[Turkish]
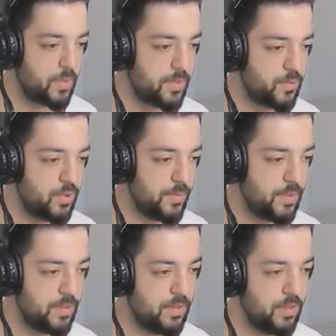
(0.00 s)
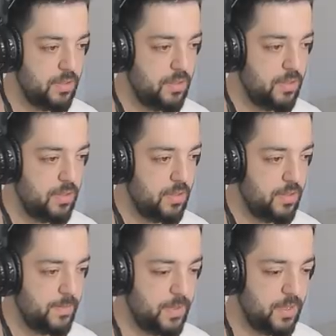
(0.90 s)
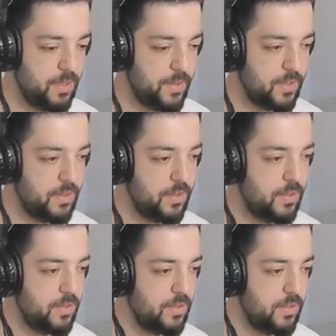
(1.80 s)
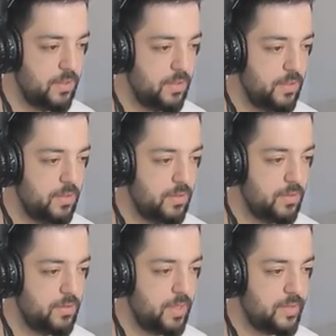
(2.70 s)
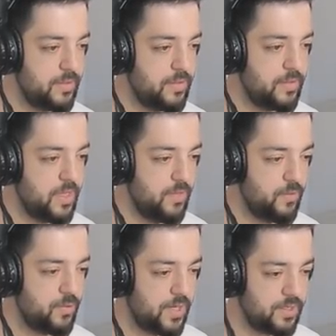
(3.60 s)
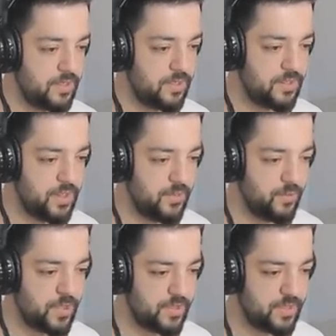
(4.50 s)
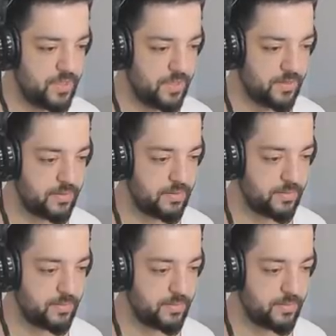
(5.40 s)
Bak bak şuna bak. Bak hele bak. Lan seni vuracak. Seni vuracak. Dikkat et.